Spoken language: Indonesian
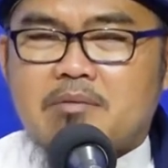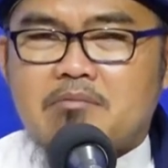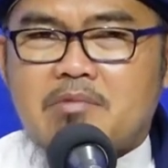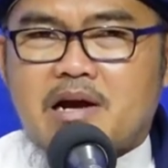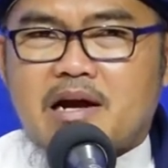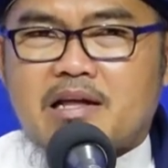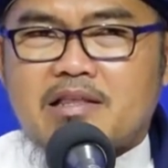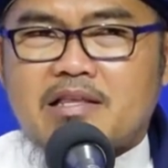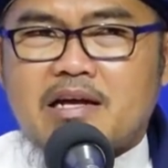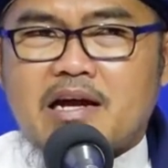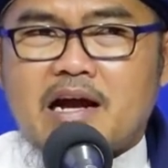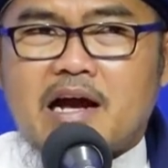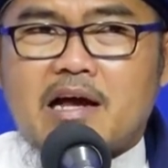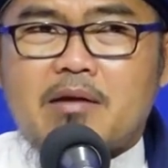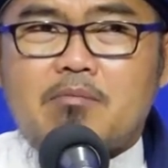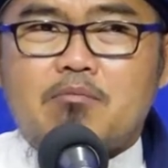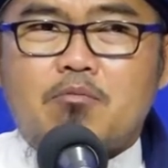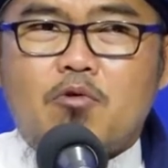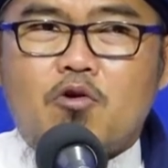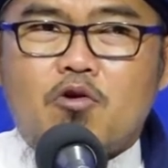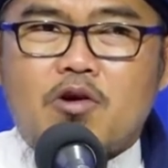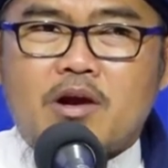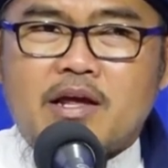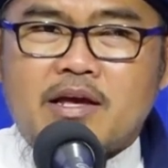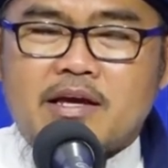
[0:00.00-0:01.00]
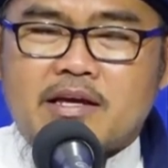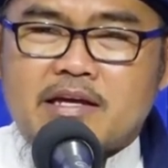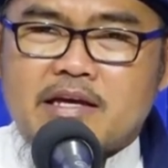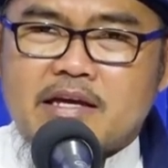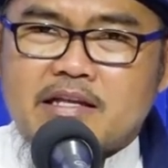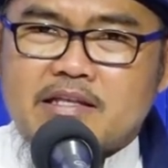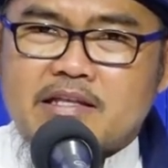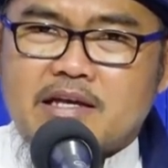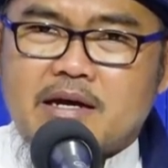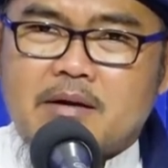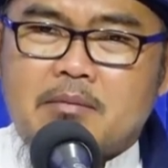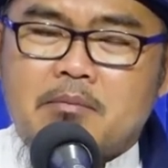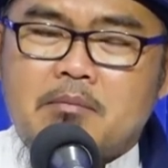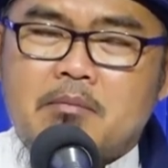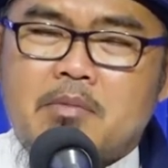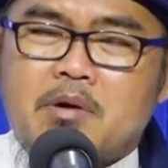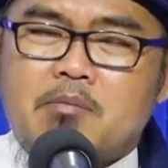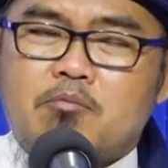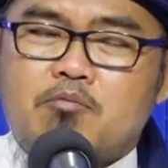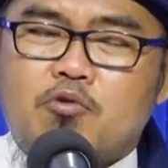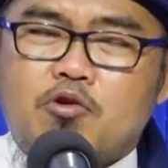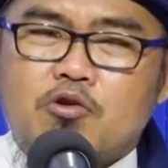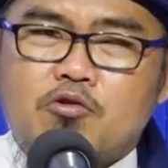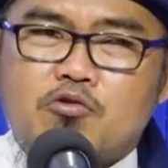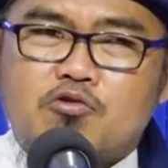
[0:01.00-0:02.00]
mengatakan boleh kita
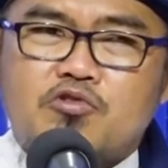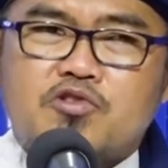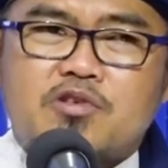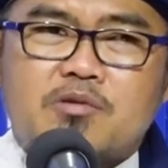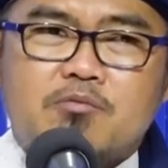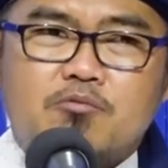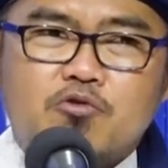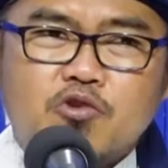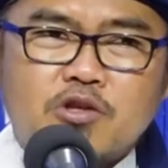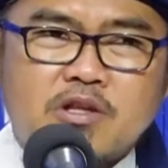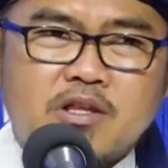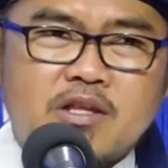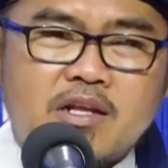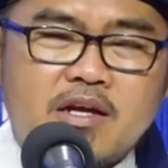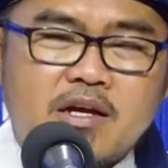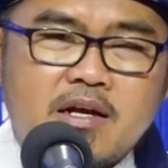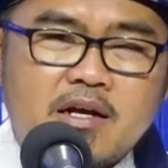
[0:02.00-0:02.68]
membunuh semut